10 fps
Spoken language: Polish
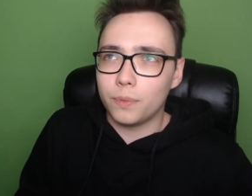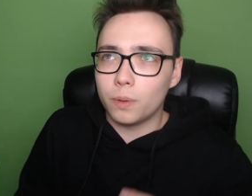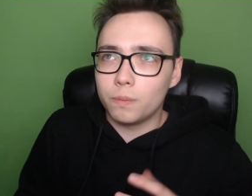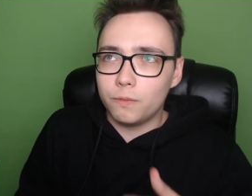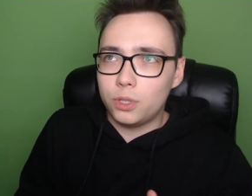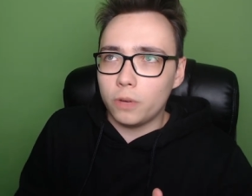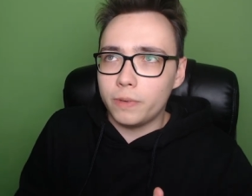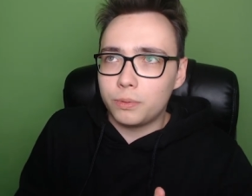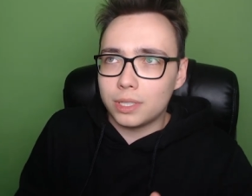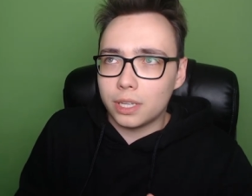
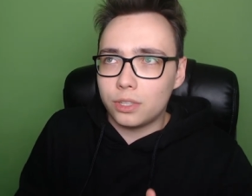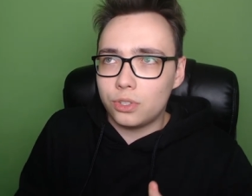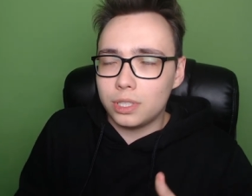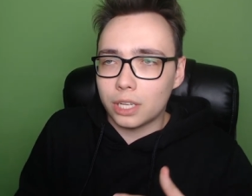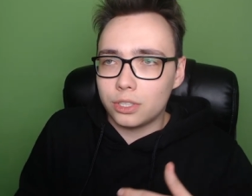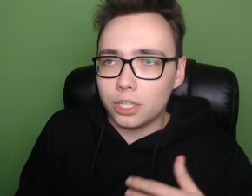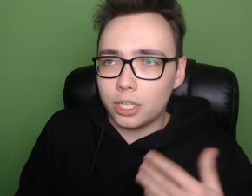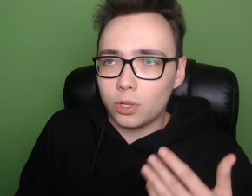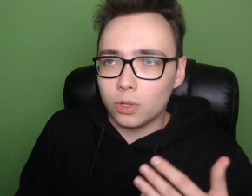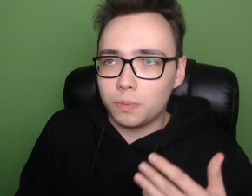widzowie przez te
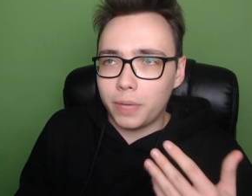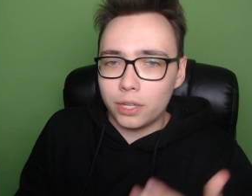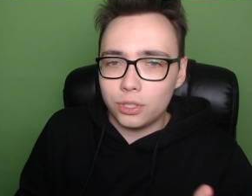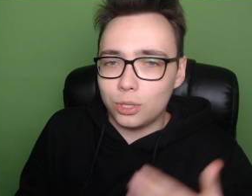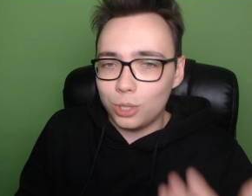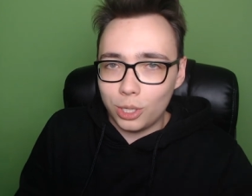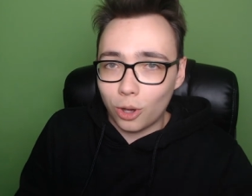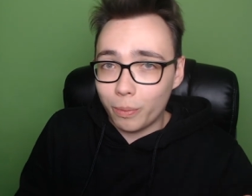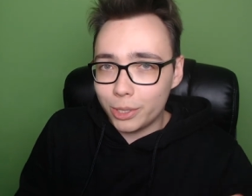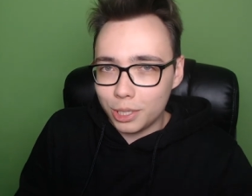365 dni
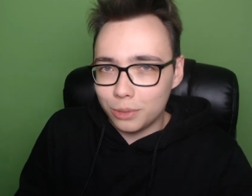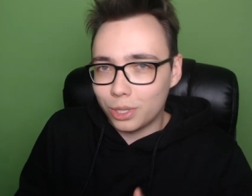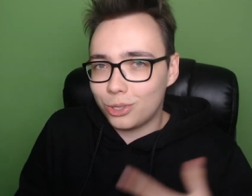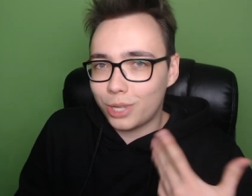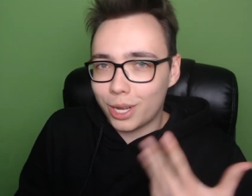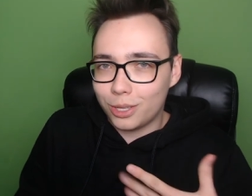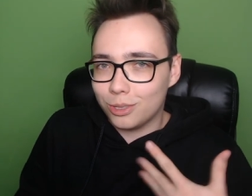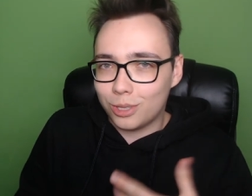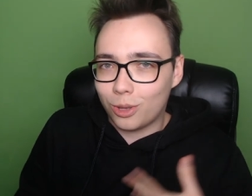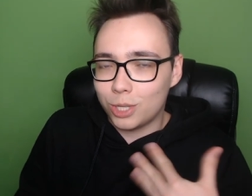obejrzyli przez
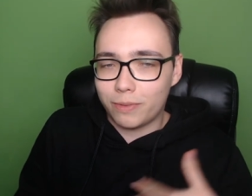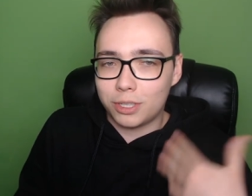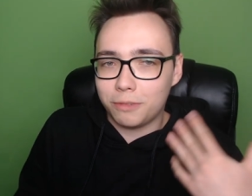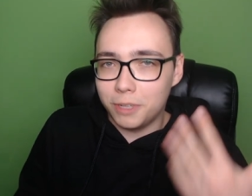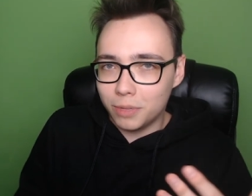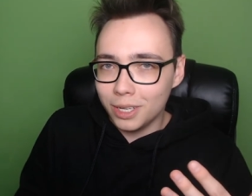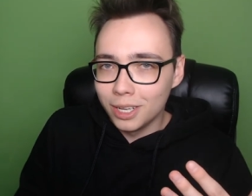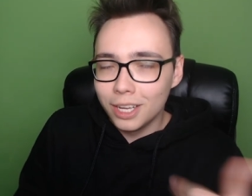4000 godzin wasze filmy,